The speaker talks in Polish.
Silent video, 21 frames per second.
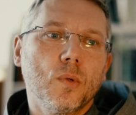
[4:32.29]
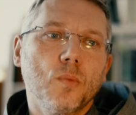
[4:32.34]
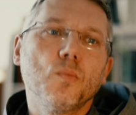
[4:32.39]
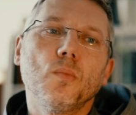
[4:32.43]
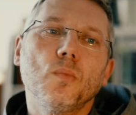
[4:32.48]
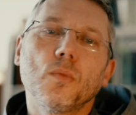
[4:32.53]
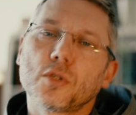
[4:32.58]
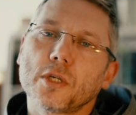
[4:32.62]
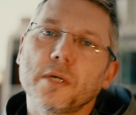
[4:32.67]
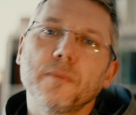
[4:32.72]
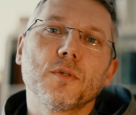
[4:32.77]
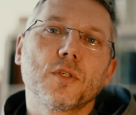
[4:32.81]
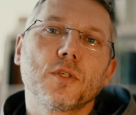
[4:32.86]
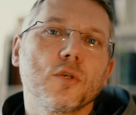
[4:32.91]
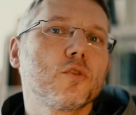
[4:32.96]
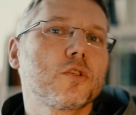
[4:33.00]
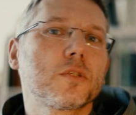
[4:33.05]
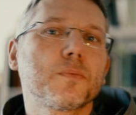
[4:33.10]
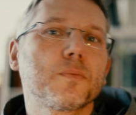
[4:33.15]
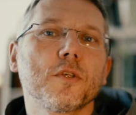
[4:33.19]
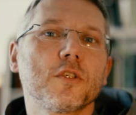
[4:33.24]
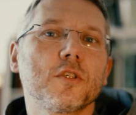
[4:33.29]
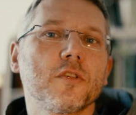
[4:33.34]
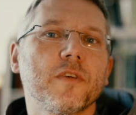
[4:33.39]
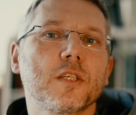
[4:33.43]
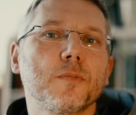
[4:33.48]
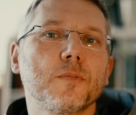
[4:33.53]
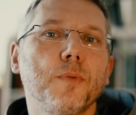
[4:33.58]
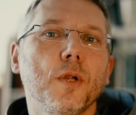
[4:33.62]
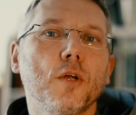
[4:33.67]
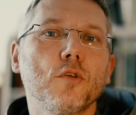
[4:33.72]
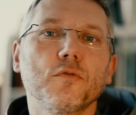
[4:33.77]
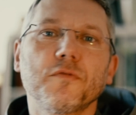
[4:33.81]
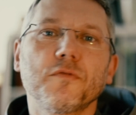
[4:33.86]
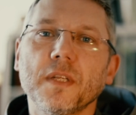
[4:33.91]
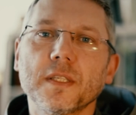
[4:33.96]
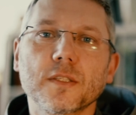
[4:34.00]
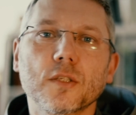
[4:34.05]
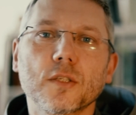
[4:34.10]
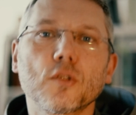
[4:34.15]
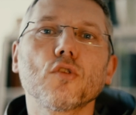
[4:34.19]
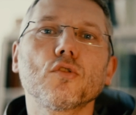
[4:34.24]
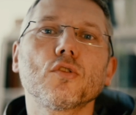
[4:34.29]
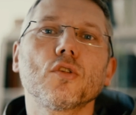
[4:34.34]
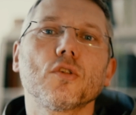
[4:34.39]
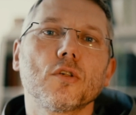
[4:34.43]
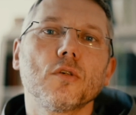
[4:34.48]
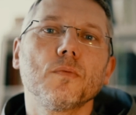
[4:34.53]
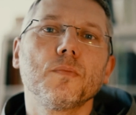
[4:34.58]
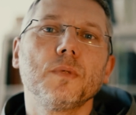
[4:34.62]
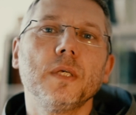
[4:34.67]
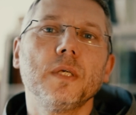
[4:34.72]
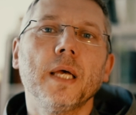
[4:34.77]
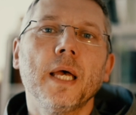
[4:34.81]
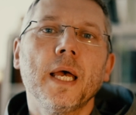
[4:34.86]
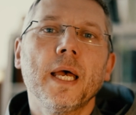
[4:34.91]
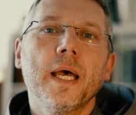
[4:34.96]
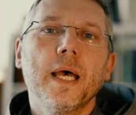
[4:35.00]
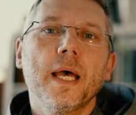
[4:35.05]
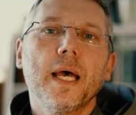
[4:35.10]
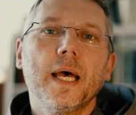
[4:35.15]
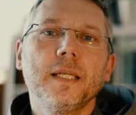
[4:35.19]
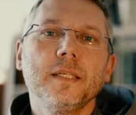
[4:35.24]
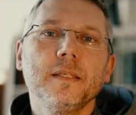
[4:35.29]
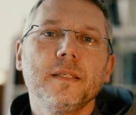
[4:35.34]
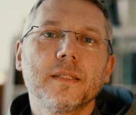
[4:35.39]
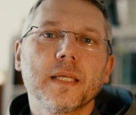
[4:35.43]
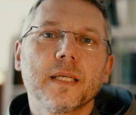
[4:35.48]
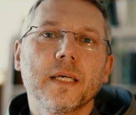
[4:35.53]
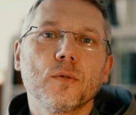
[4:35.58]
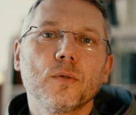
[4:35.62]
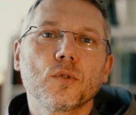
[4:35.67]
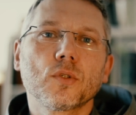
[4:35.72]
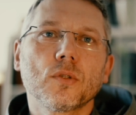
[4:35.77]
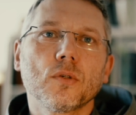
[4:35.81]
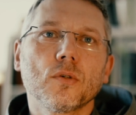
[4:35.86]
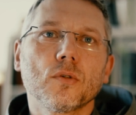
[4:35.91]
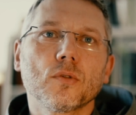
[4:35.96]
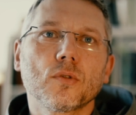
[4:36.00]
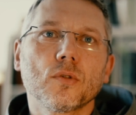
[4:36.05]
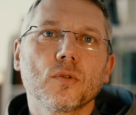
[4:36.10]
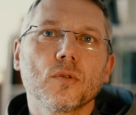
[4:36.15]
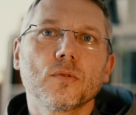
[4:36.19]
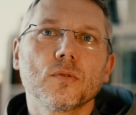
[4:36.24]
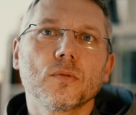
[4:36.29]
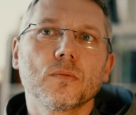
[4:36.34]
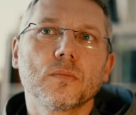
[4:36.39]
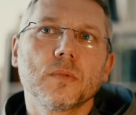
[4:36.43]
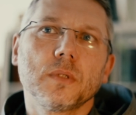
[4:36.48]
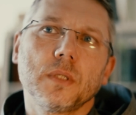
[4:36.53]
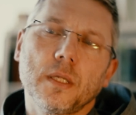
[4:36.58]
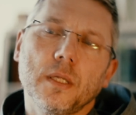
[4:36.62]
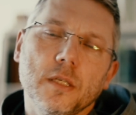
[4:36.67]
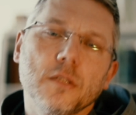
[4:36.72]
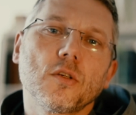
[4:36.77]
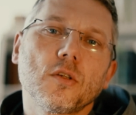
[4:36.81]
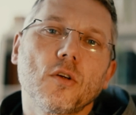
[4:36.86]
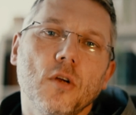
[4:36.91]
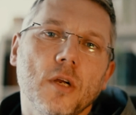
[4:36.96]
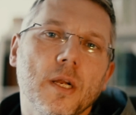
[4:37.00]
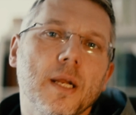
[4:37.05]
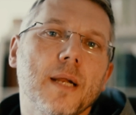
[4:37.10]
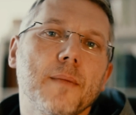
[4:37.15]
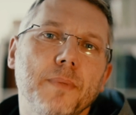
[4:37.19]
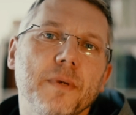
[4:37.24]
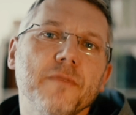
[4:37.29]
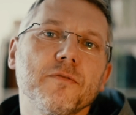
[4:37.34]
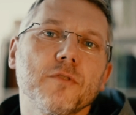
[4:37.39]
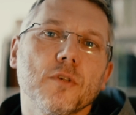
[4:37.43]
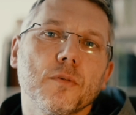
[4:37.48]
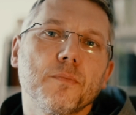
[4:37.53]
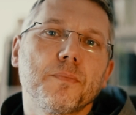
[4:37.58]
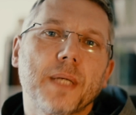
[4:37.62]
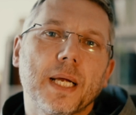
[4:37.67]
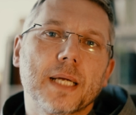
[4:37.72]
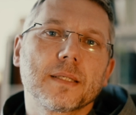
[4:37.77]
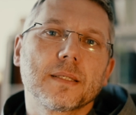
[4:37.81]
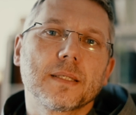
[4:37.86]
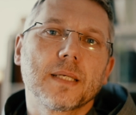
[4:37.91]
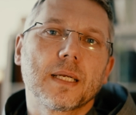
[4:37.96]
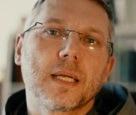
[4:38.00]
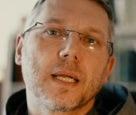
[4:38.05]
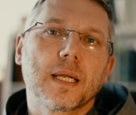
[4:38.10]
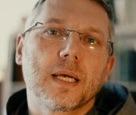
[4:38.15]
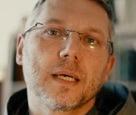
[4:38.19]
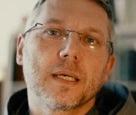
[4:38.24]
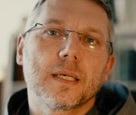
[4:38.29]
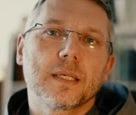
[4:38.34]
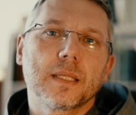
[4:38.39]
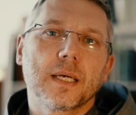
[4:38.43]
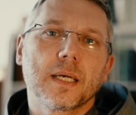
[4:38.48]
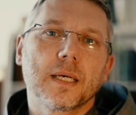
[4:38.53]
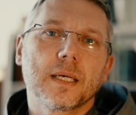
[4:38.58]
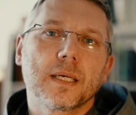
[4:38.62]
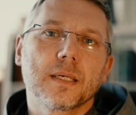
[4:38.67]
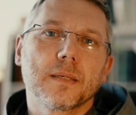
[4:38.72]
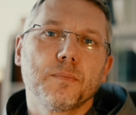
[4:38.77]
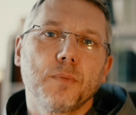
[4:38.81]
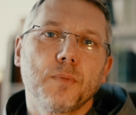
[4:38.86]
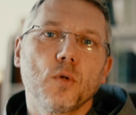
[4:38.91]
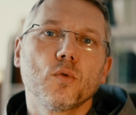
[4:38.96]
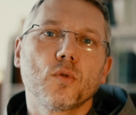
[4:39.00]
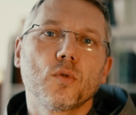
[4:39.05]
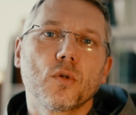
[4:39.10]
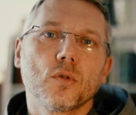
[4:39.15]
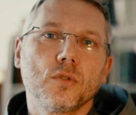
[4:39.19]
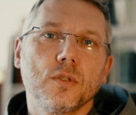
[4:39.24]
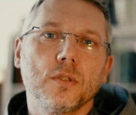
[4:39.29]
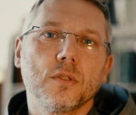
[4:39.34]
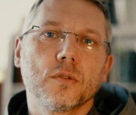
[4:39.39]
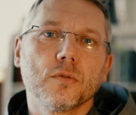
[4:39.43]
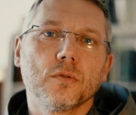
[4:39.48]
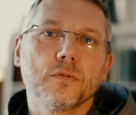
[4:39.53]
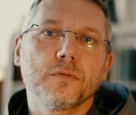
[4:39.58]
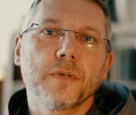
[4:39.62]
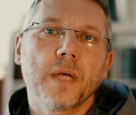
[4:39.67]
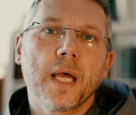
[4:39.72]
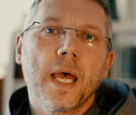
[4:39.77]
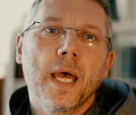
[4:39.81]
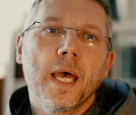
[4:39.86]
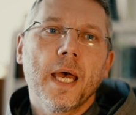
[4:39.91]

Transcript: możemy się już spodziewać plonu, więc to, co robi Elizeusz, to, to z jednej strony na pewno praca na, na polu rodziców,